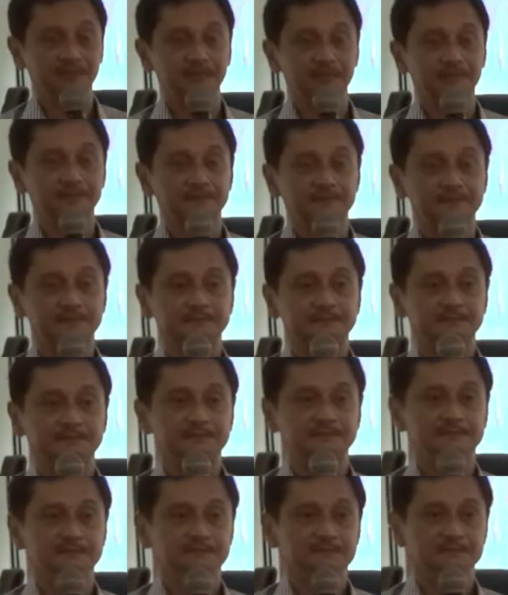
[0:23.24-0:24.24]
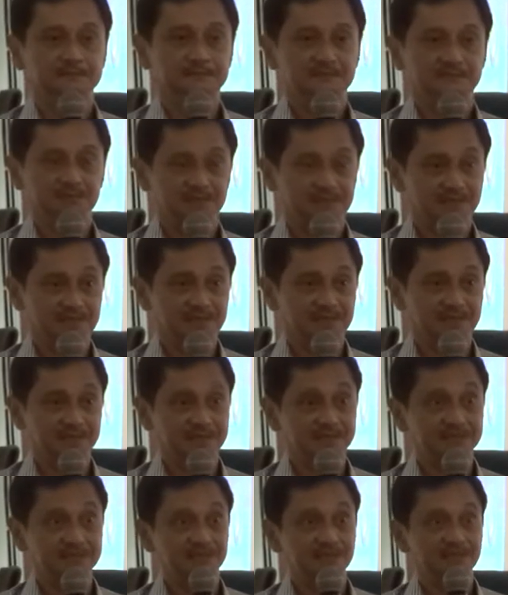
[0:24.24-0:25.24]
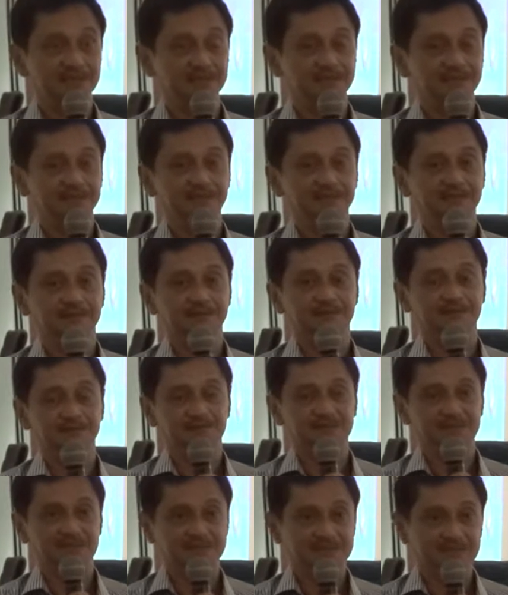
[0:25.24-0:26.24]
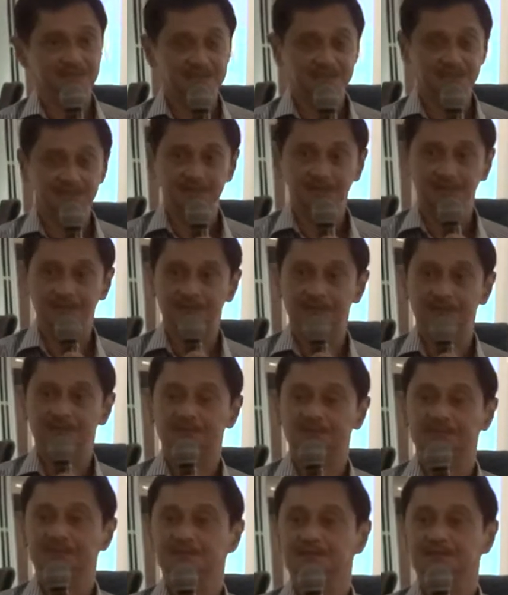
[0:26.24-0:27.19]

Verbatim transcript: UGM, Rumah Sakit Jejaring, Rumah Sakit Sarjito,